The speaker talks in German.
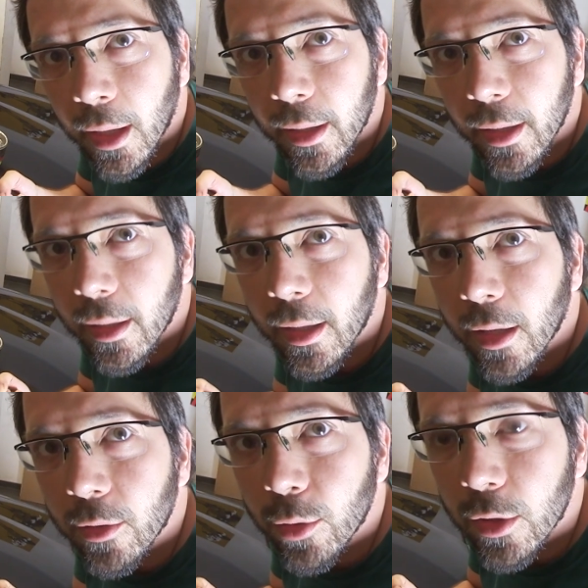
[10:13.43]
AE kann
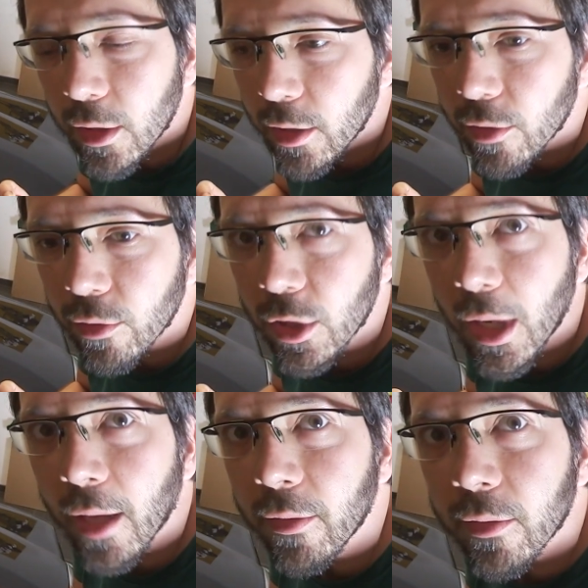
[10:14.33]
natürlich nicht nur
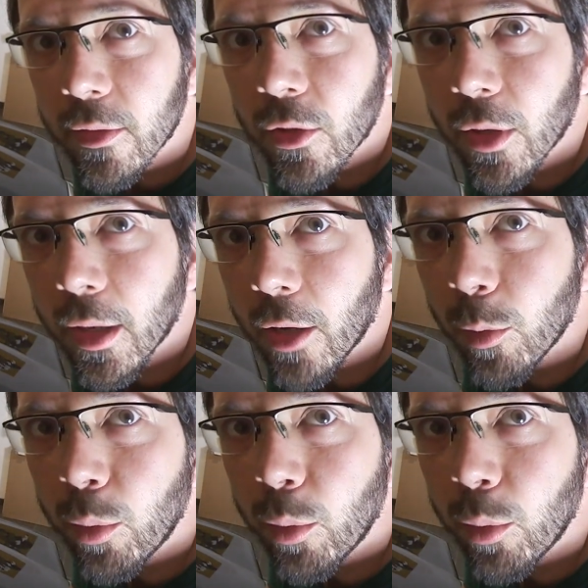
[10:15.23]
schleifen, sondern auch